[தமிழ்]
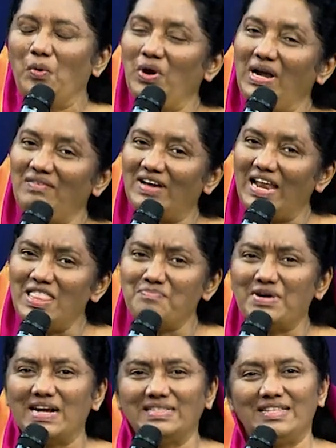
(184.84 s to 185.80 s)
உங்கள் வலது
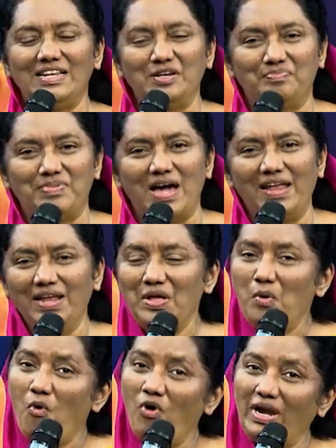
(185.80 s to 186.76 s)
பக்கத்தில் இருப்பார்
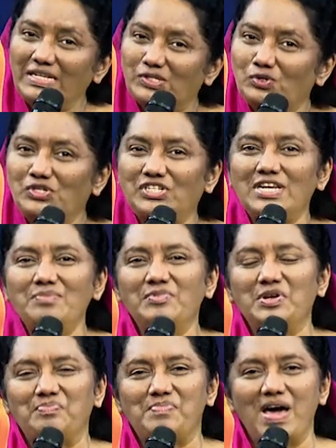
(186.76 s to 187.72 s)
உங்களை சுற்றிலும்
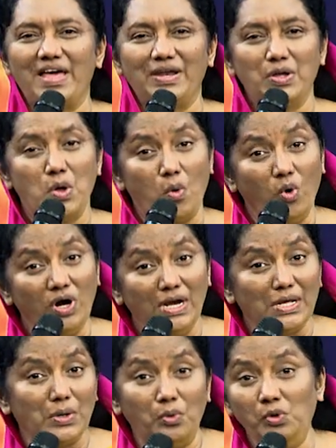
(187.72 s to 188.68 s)
இருப்பார்
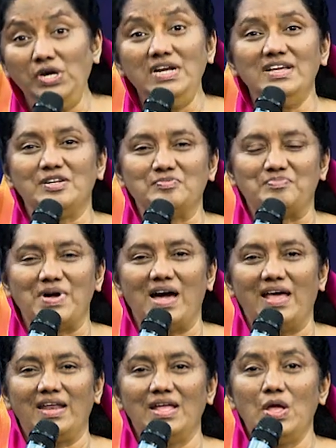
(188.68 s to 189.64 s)
உங்களுக்கு உள்
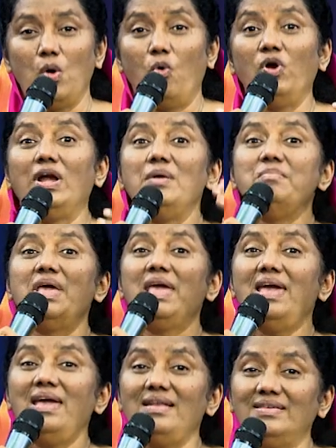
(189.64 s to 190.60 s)
இருப்பார் உங்கள்
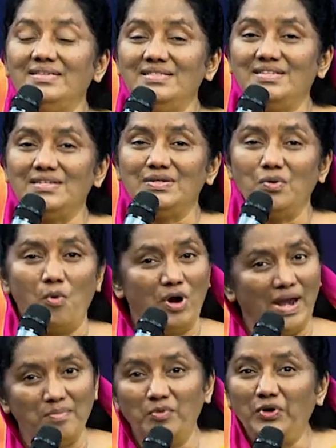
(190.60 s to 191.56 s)
மேலிருந்து
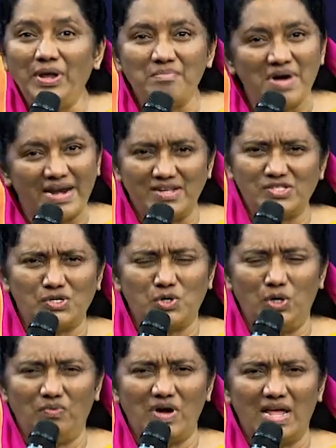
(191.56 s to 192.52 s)
உங்களை மூடி மறைத்து
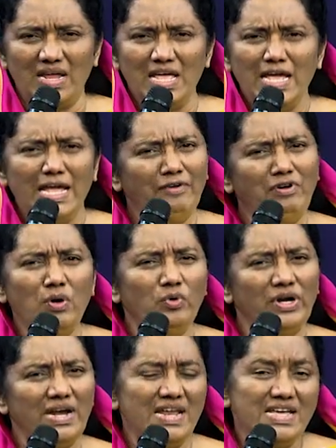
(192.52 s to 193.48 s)
கொள்வார் எவ்வளோ
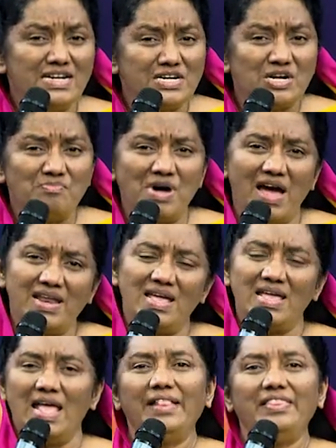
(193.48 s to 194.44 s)
ஒரு நெருக்கமான
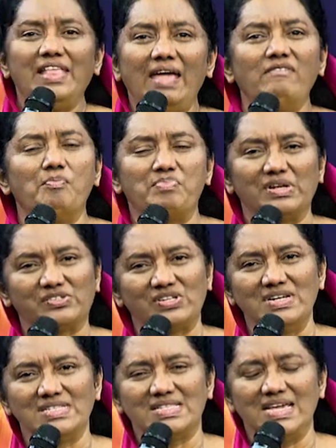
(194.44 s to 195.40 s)
தேவ
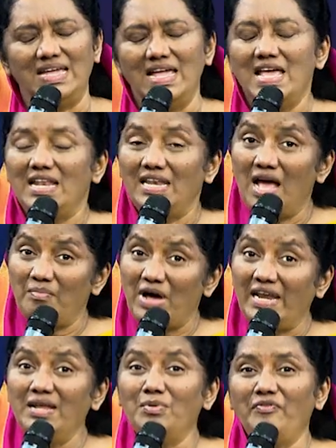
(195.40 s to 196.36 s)
பிரசனத்தை நாம்
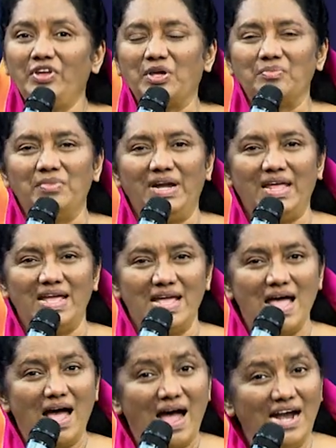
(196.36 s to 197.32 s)
அனுபவிக்கும்படி
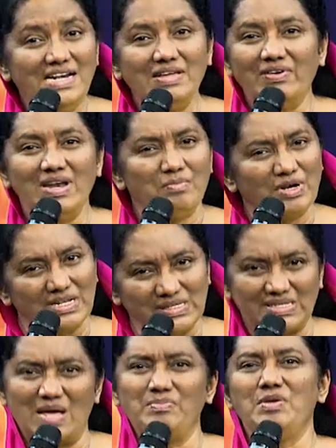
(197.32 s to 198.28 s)
ஆண்டவர் நமக்கு
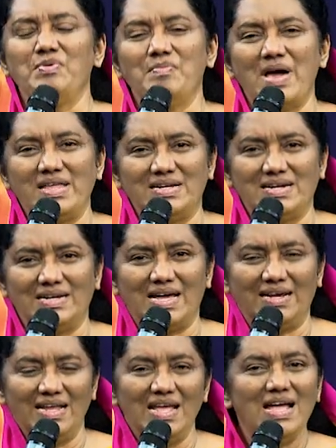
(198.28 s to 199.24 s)
சமீபமாக
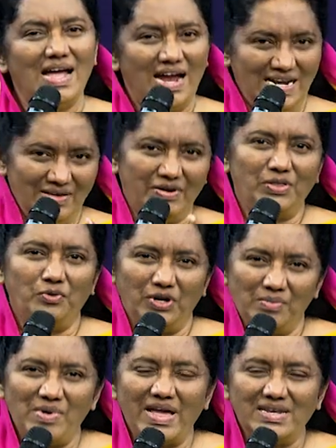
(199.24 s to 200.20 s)
இருக்கிறார் ஆண்டவர்
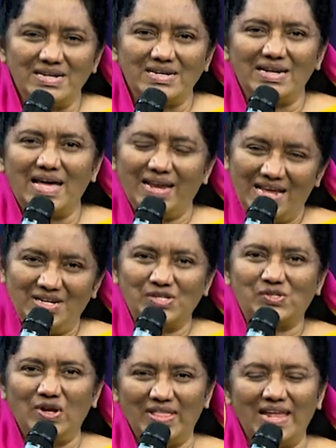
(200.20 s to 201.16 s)
தூரமாக இருக்கிறார் என்று
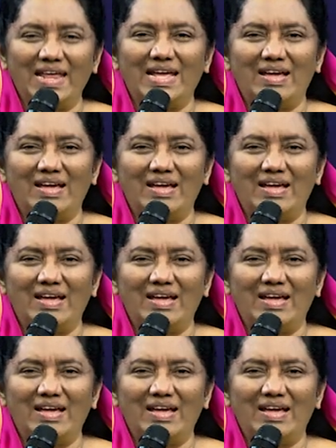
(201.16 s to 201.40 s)
சொல்லிதானே